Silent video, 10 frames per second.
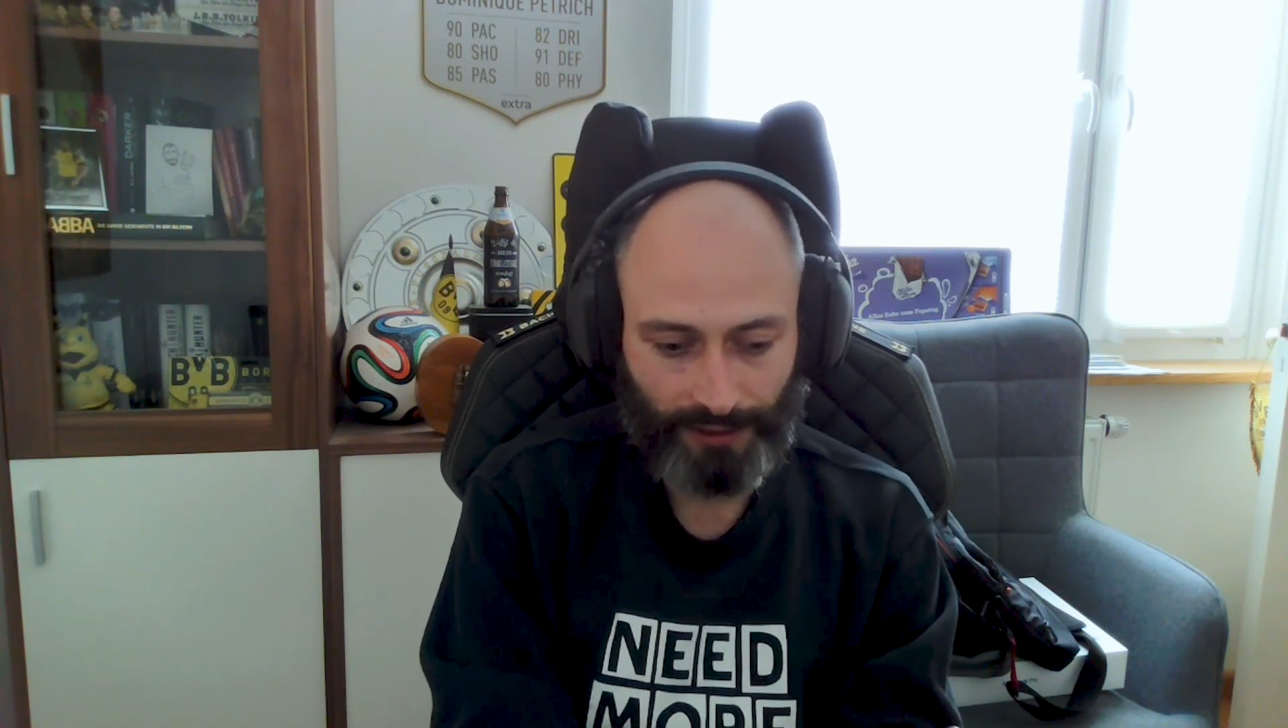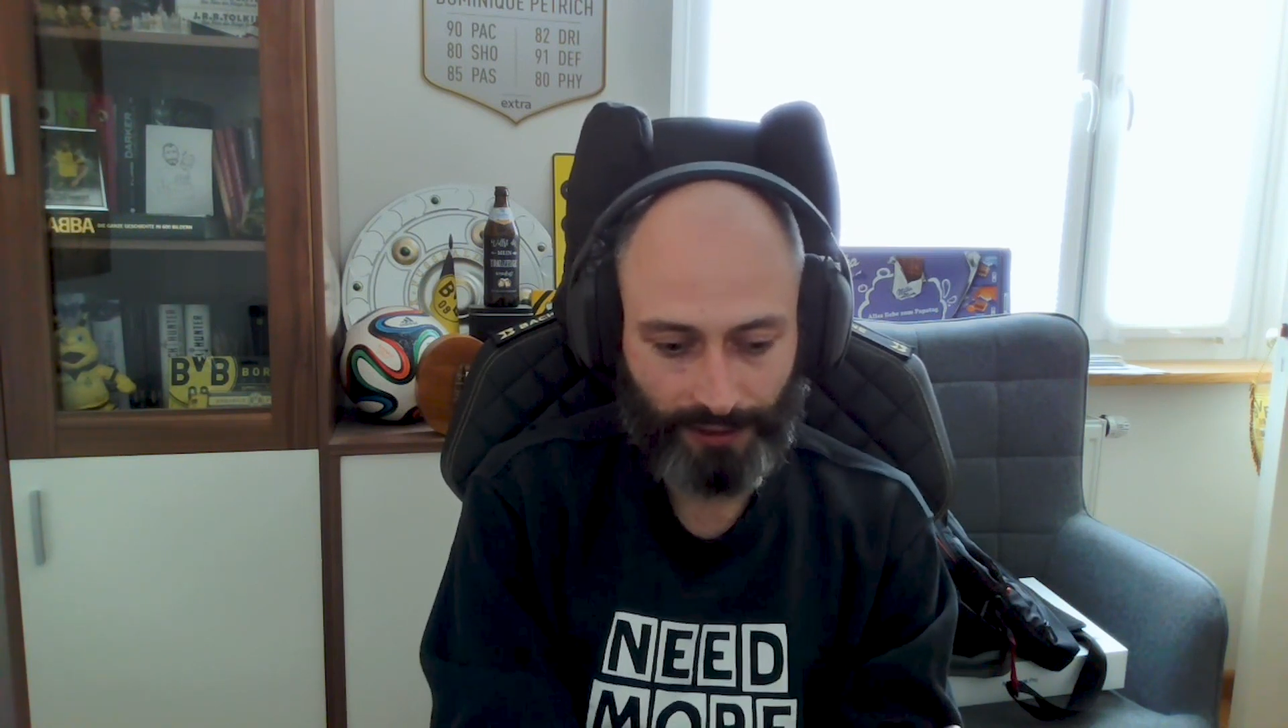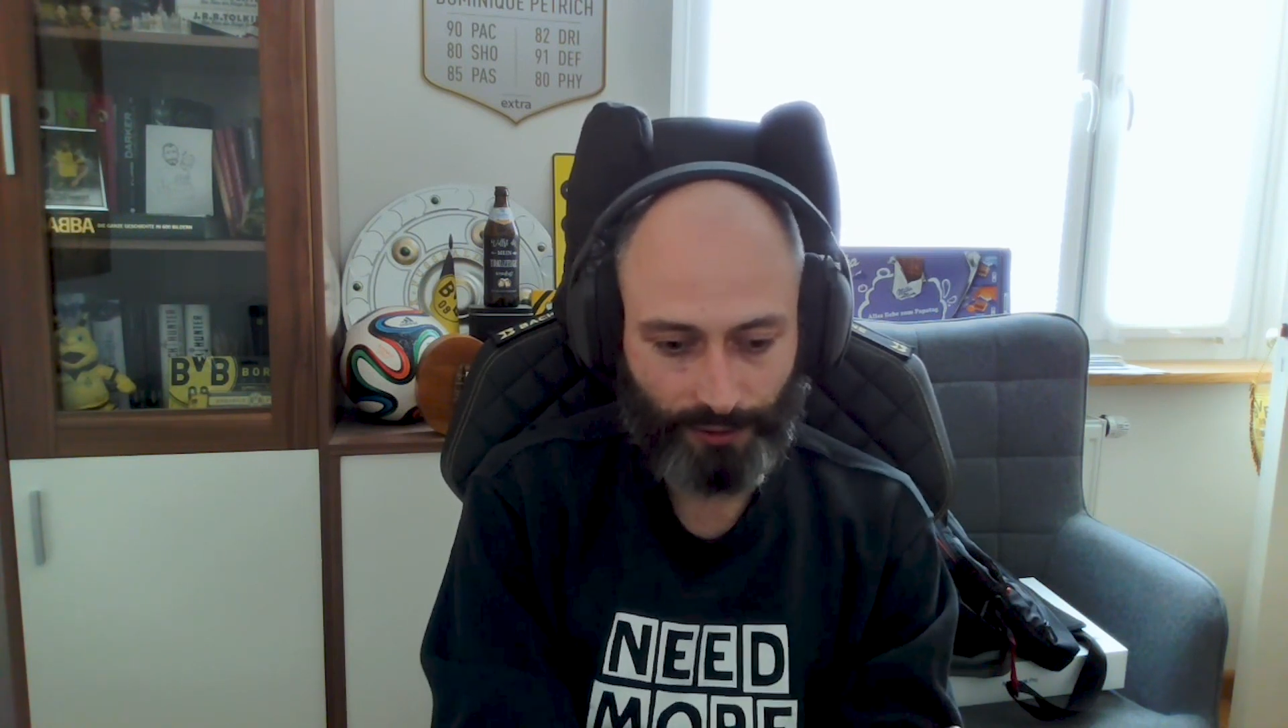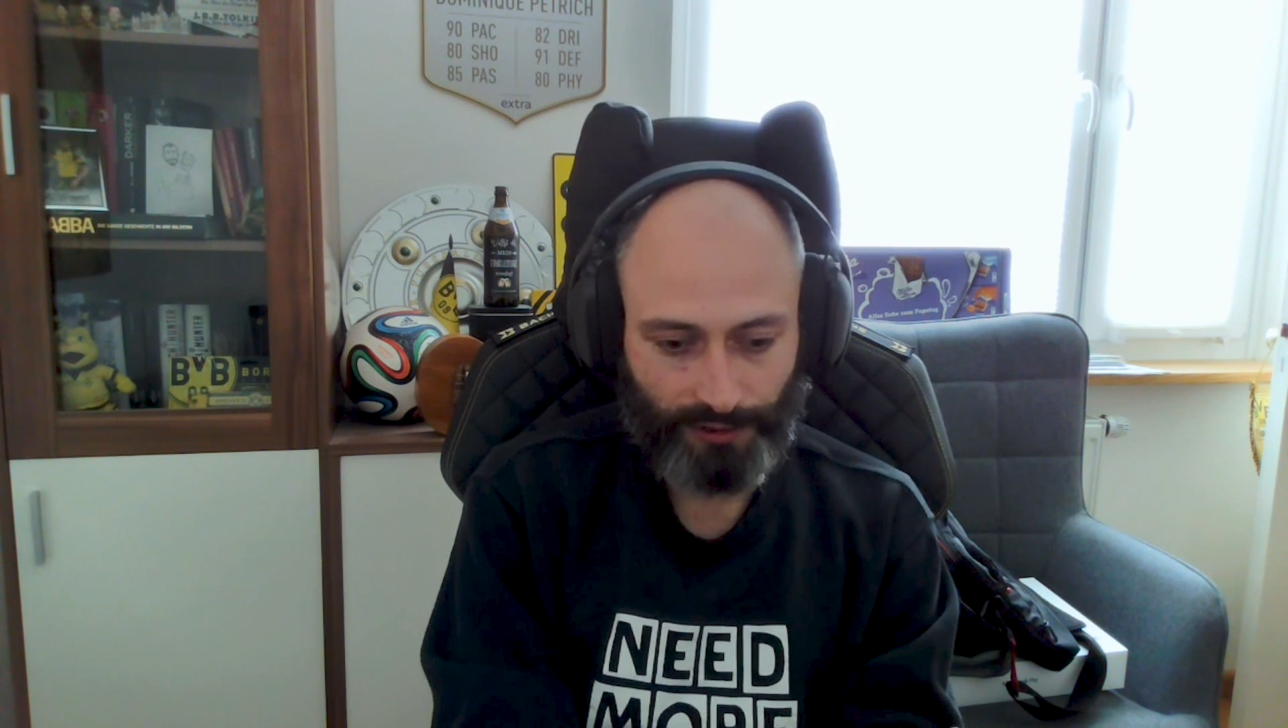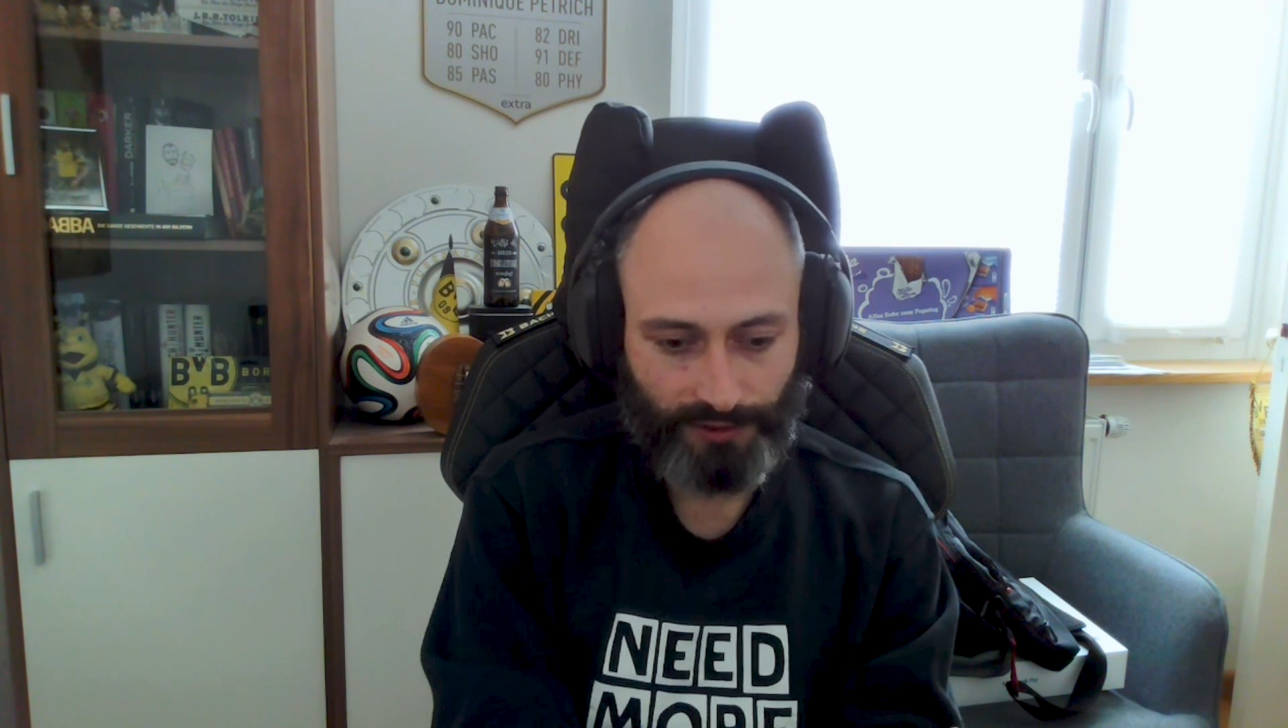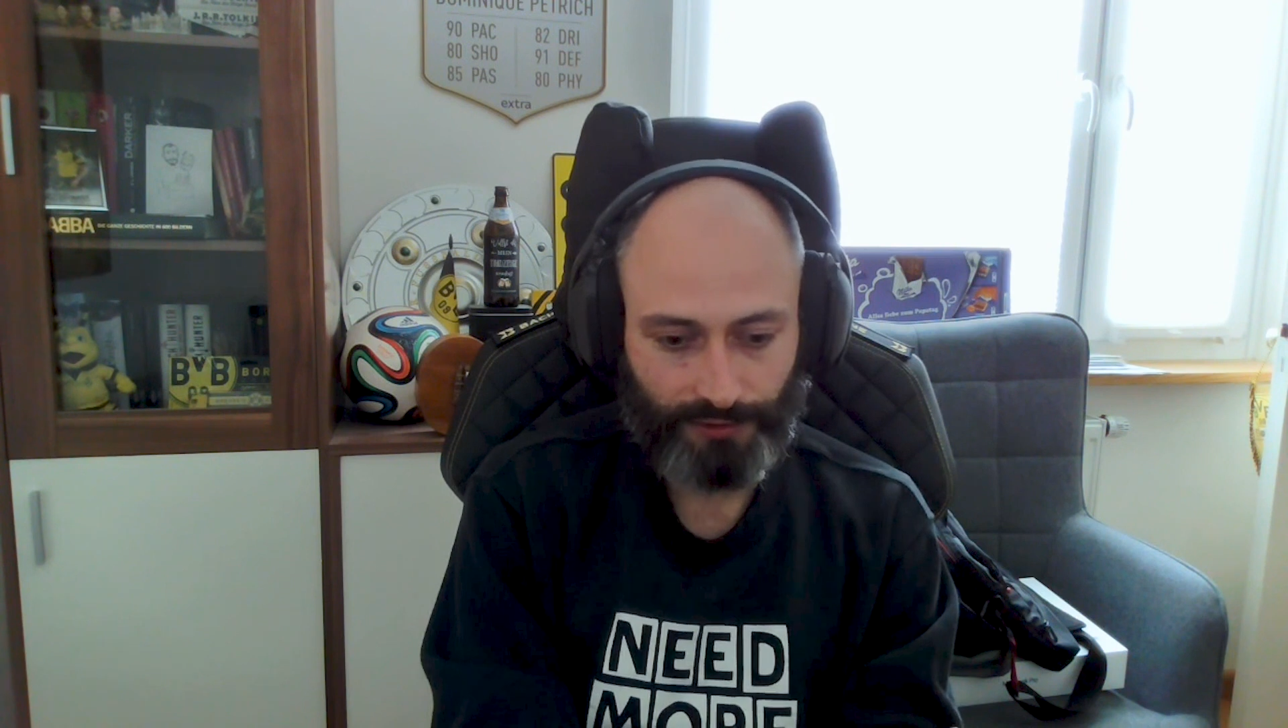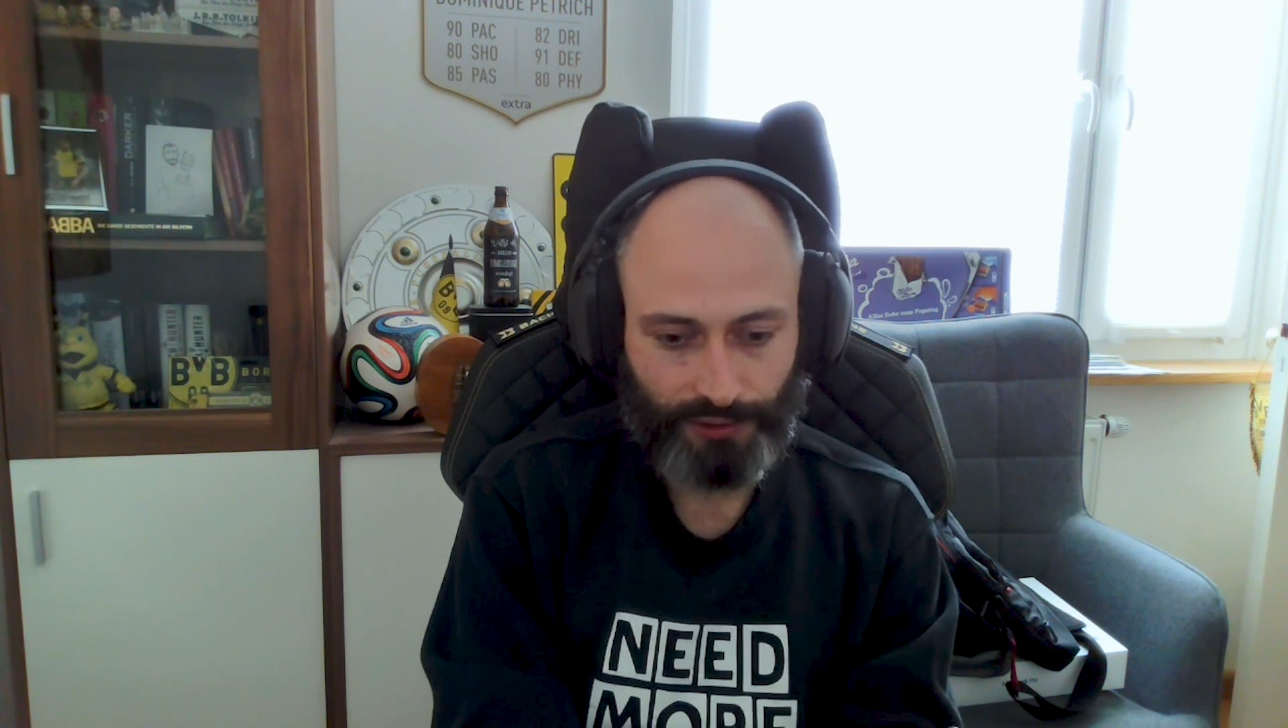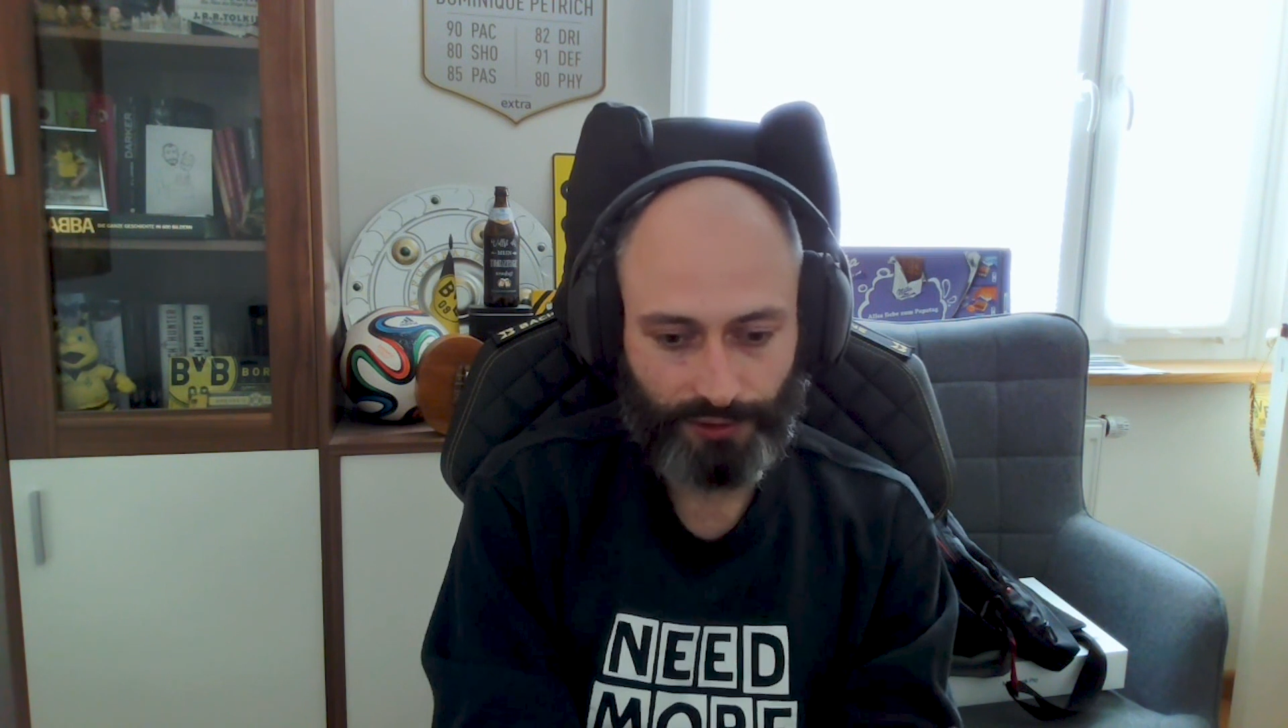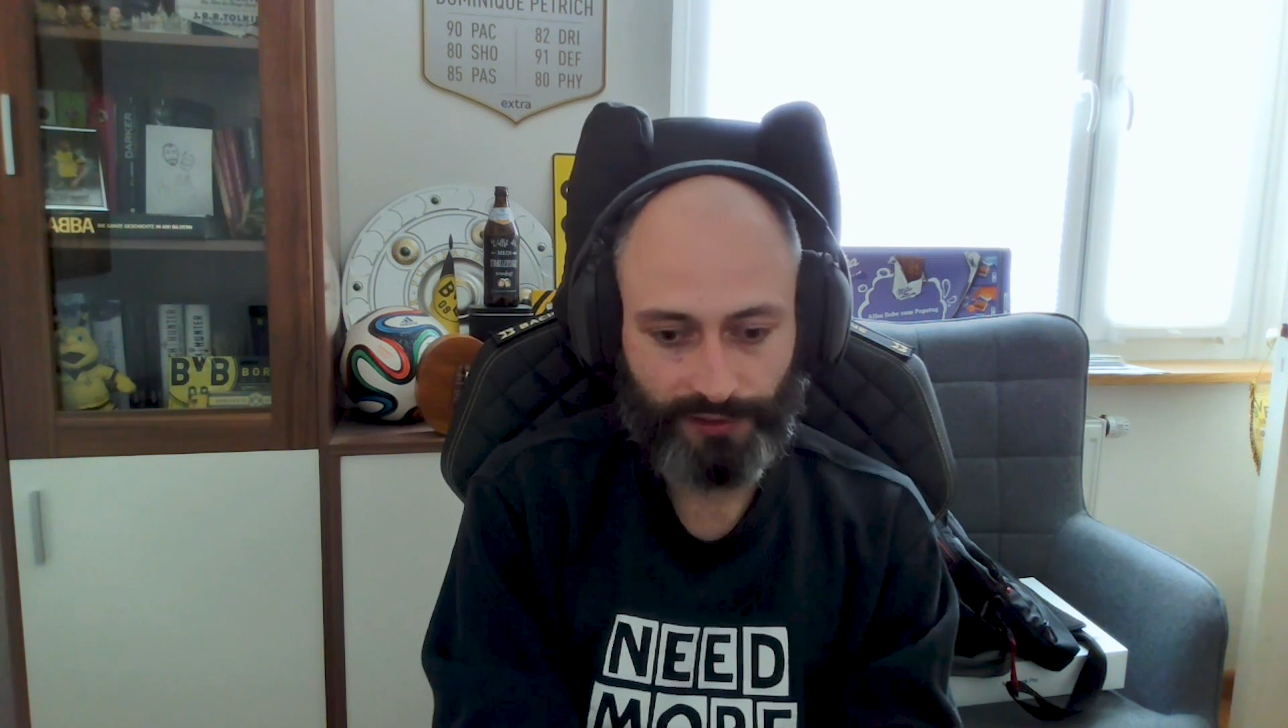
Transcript: Und mhm. inzwischen ist